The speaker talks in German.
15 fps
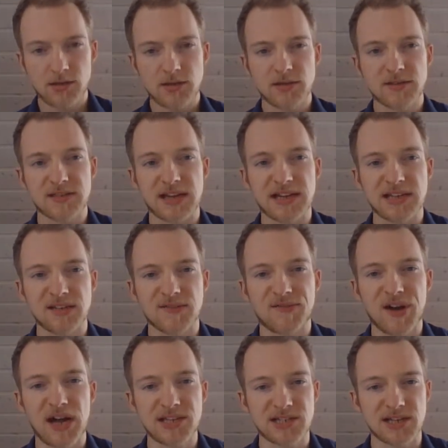Sein
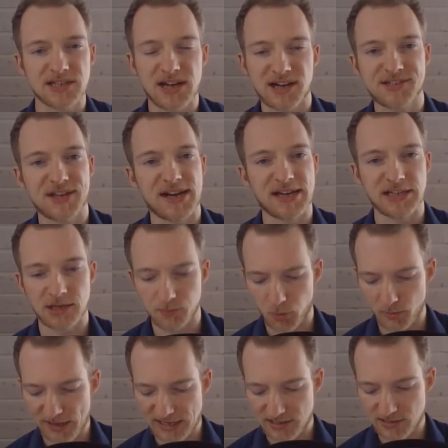Vater dachte einen
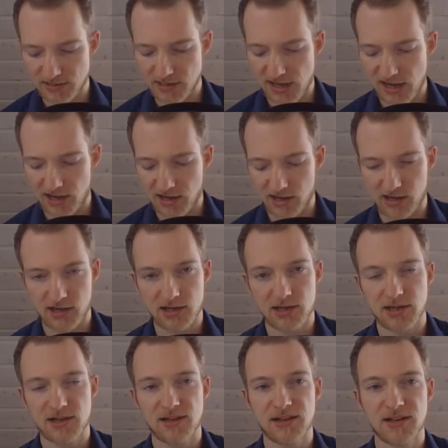Moment nach.
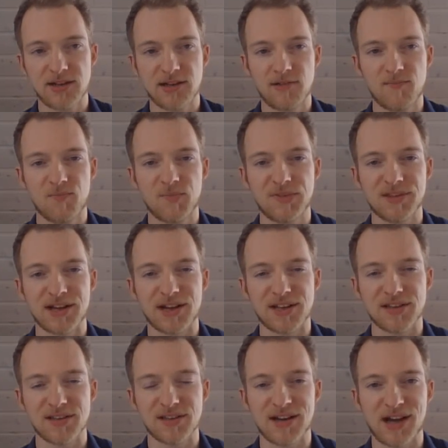
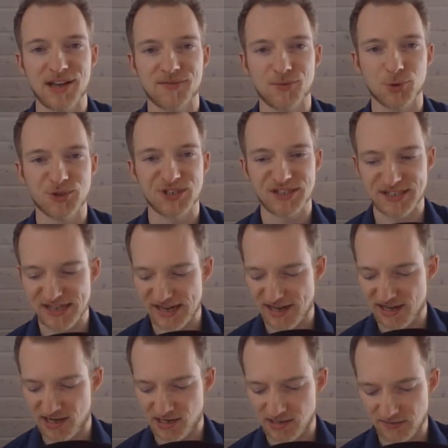Dann antwortete
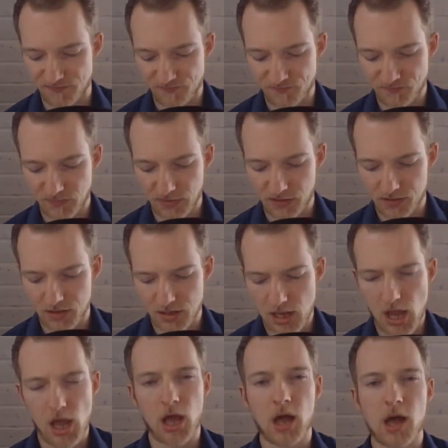er,
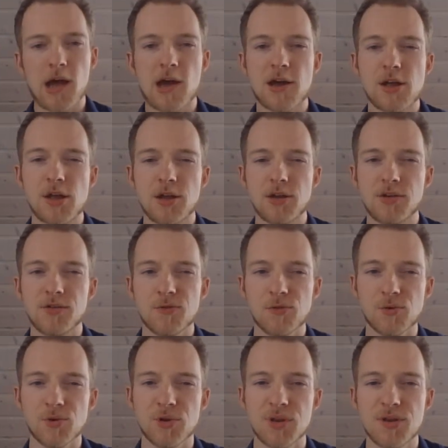
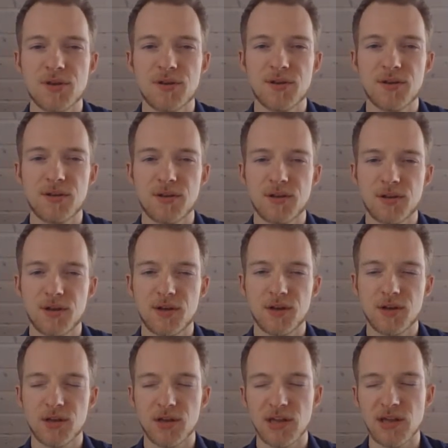Nun,
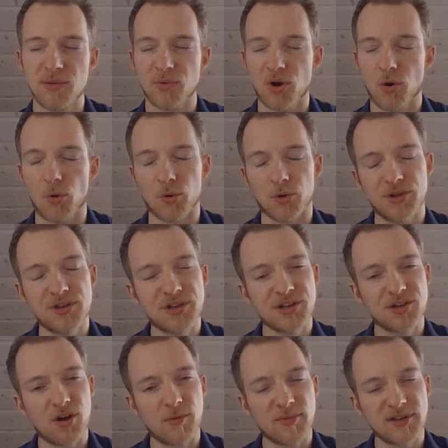im Grunde
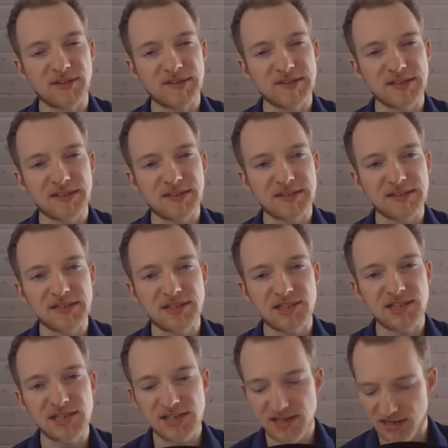genommen sind sie
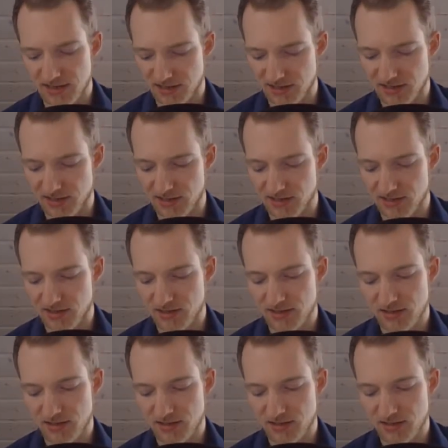Tiere,